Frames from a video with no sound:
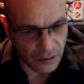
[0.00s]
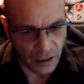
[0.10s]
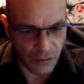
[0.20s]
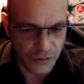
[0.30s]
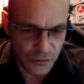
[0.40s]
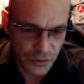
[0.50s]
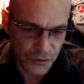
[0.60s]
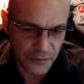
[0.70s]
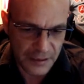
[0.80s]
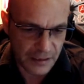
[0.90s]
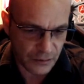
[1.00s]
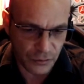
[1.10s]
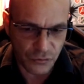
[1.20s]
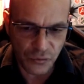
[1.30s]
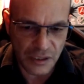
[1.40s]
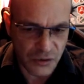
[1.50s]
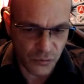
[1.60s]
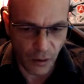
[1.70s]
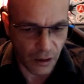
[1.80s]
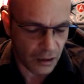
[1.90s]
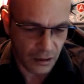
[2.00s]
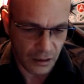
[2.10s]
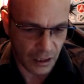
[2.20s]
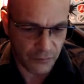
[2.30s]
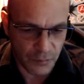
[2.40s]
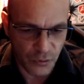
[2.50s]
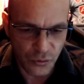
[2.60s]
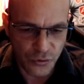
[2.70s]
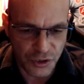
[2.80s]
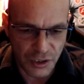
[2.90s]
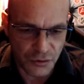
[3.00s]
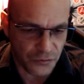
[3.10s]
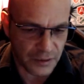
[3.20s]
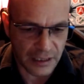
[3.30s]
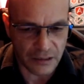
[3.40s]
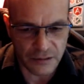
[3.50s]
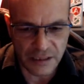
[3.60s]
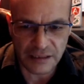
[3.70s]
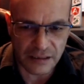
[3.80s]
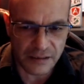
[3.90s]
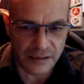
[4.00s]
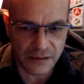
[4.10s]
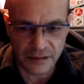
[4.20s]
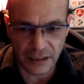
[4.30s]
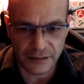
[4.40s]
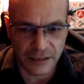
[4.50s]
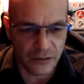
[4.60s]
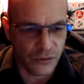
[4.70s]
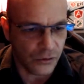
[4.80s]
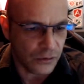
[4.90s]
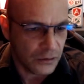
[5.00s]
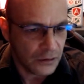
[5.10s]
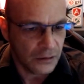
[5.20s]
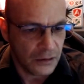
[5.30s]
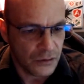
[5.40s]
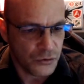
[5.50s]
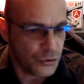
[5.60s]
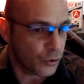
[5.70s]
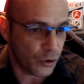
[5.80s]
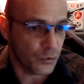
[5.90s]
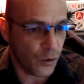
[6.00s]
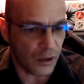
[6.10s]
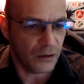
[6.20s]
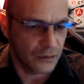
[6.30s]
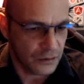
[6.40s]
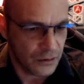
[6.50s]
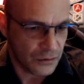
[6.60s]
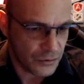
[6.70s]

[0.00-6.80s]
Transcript: Alors ce que je fais c'est que tous les soirs, avant de me coucher, je fais quelques exercices d'algo sur CodeWar. Ok.